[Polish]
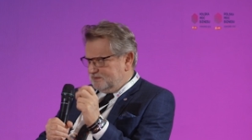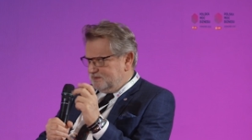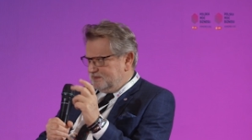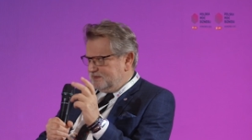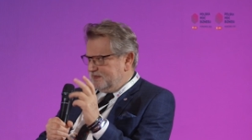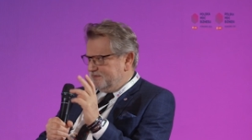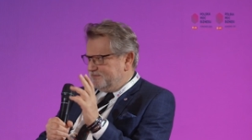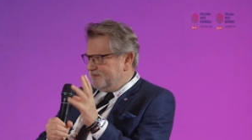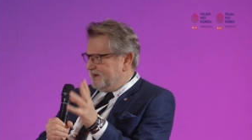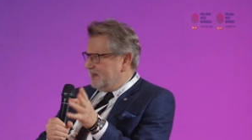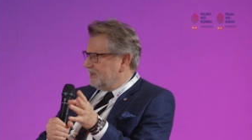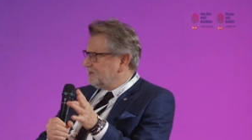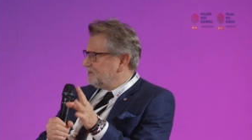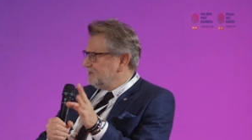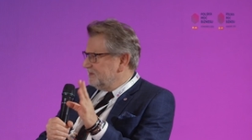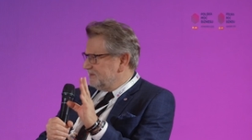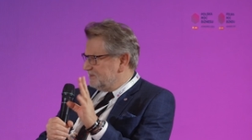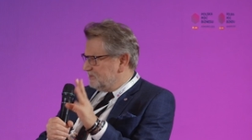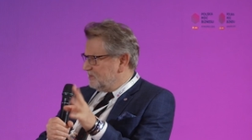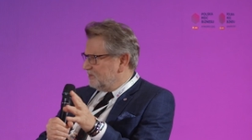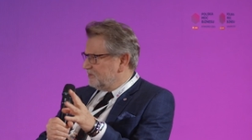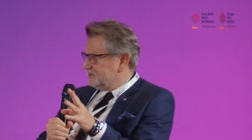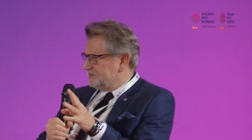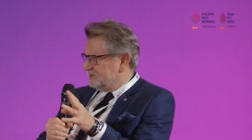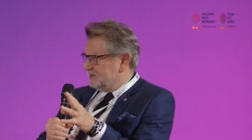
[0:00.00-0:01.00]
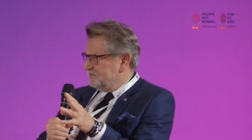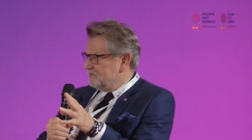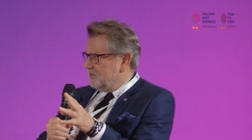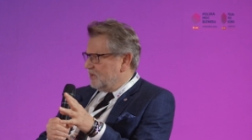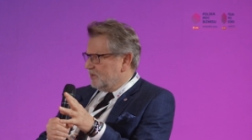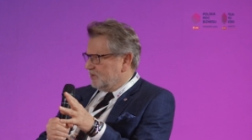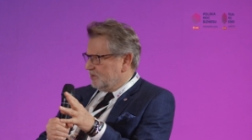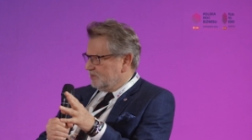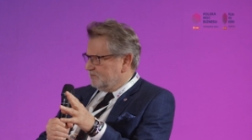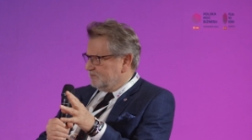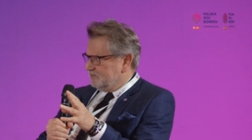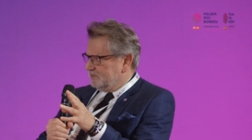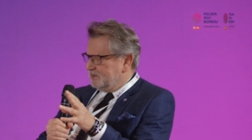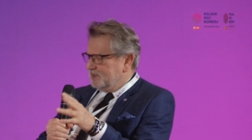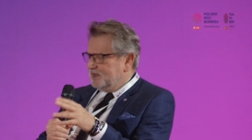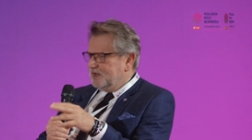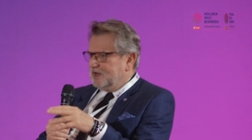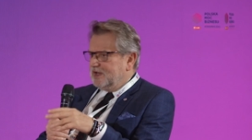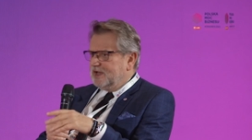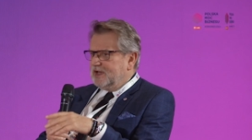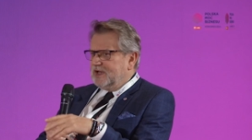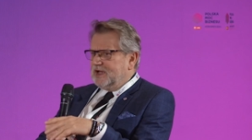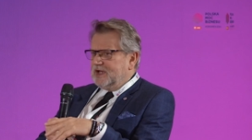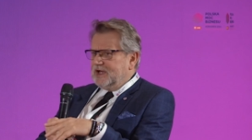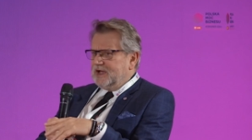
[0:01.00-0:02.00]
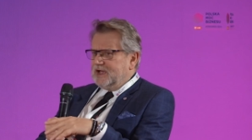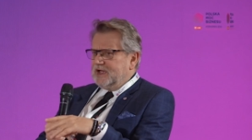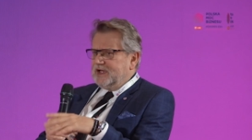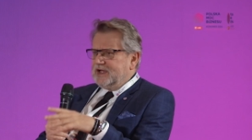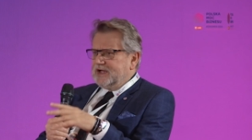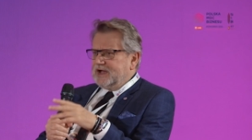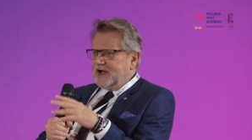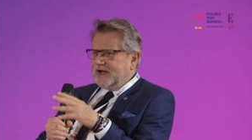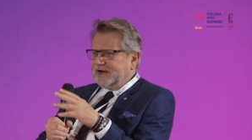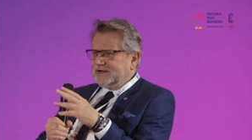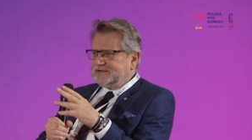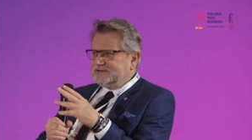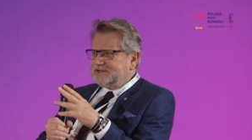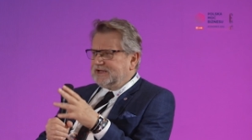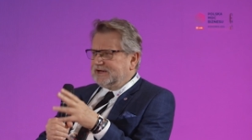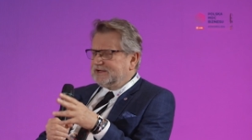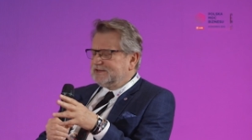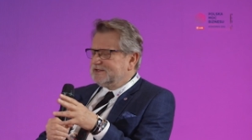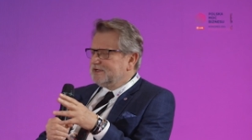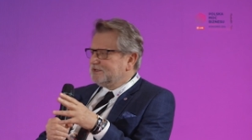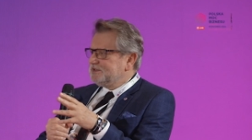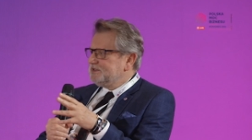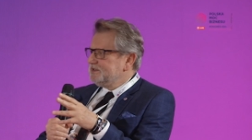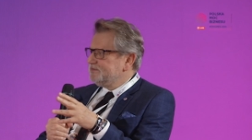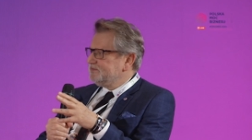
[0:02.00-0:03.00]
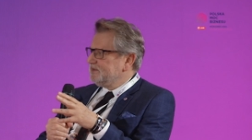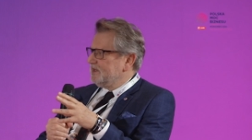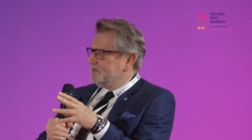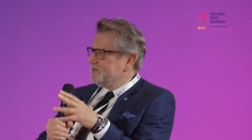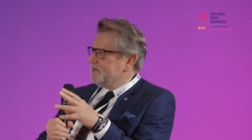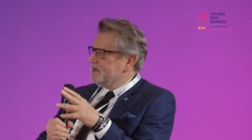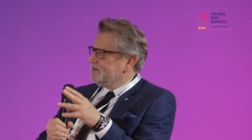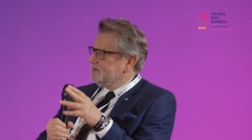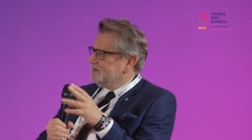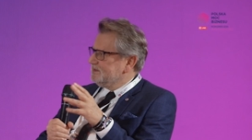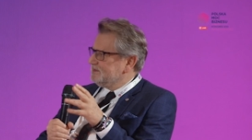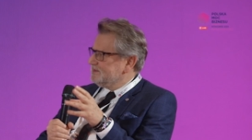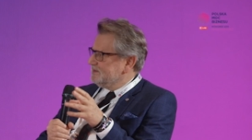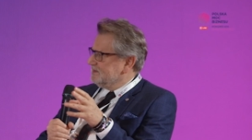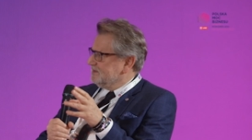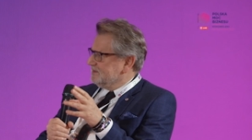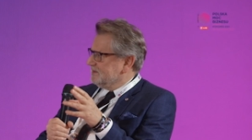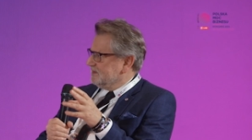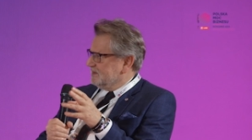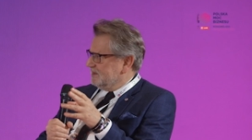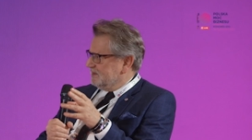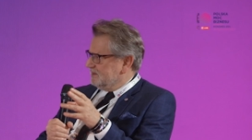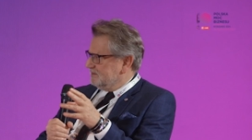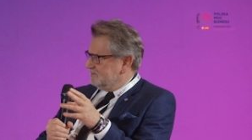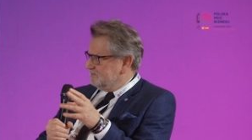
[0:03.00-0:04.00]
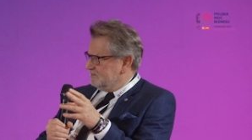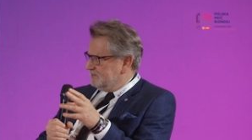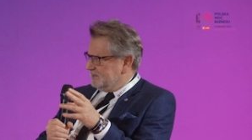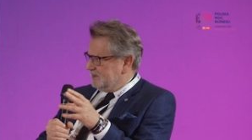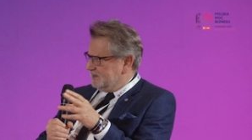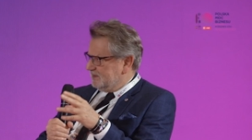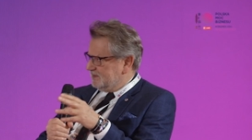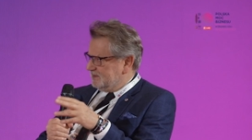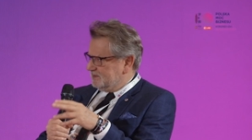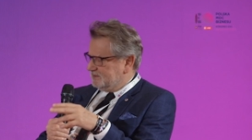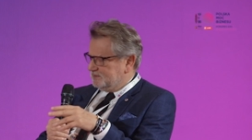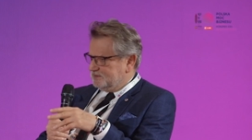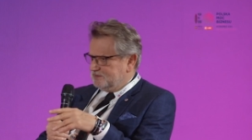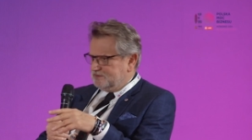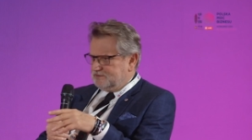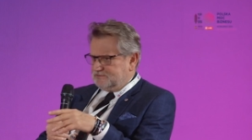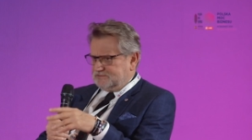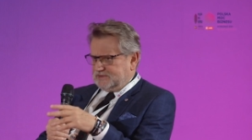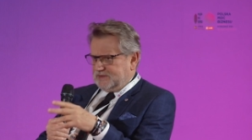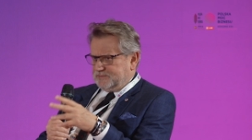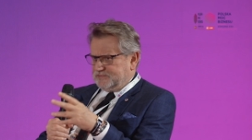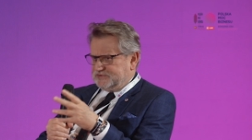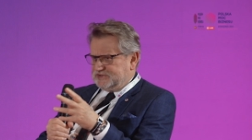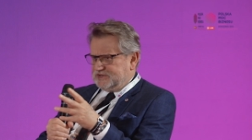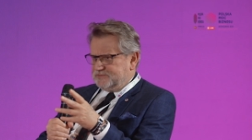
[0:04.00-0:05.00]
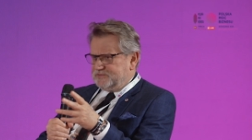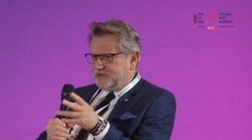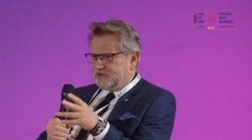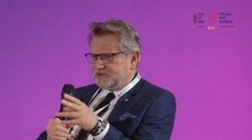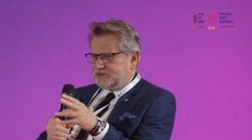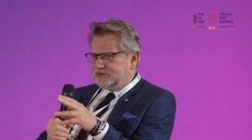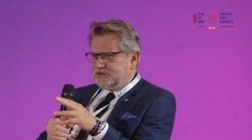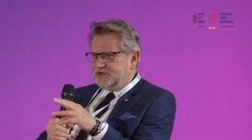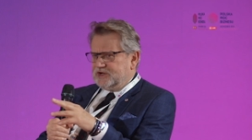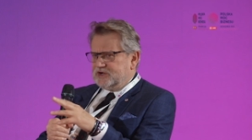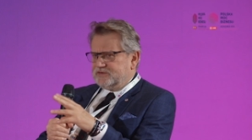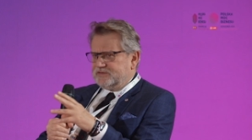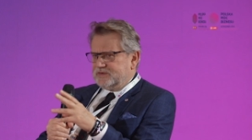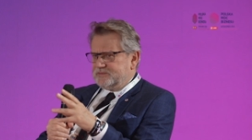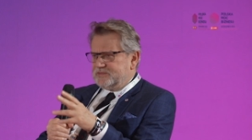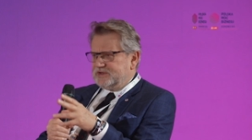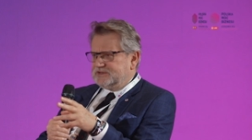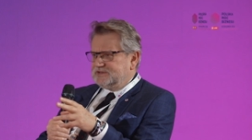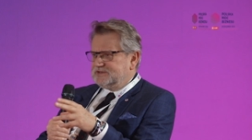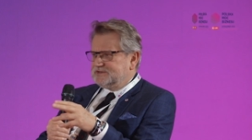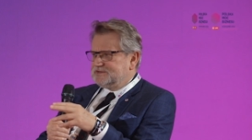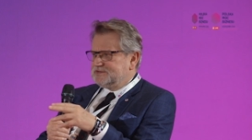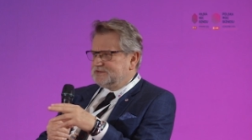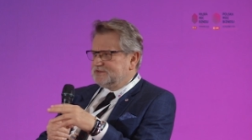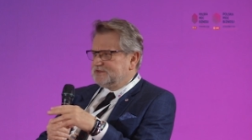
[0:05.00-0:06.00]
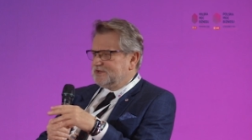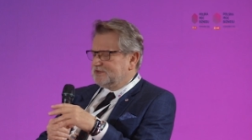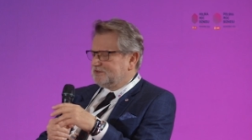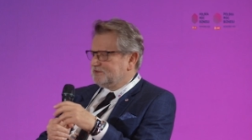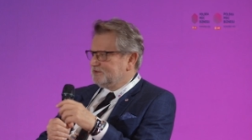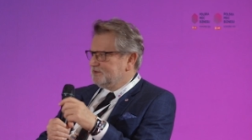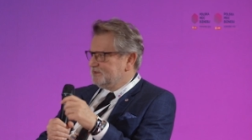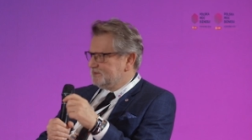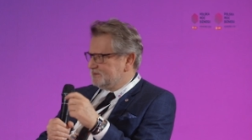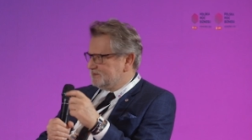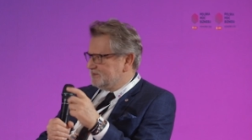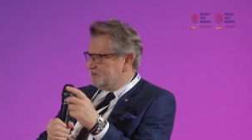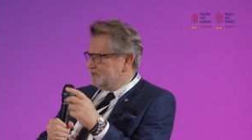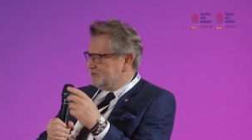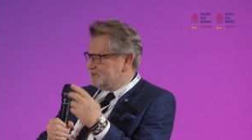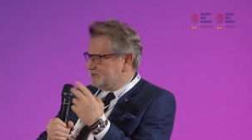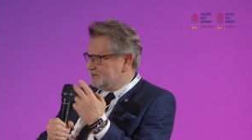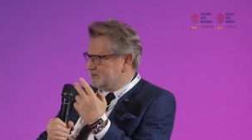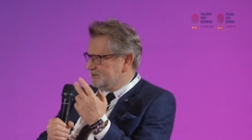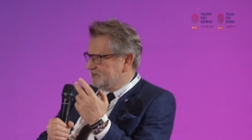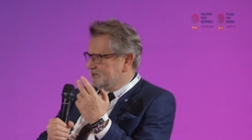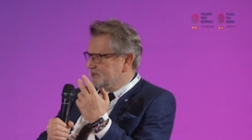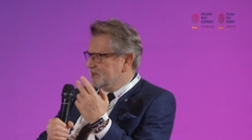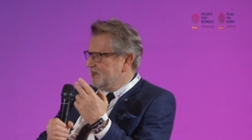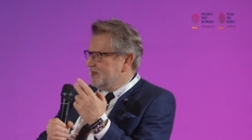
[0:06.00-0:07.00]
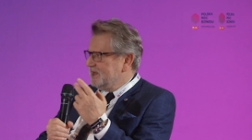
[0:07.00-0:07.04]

De facto jest to oksymoron. E, alternatywna medycyna. Tak? To, ta przemiotnikowa medycyna to jest coś, co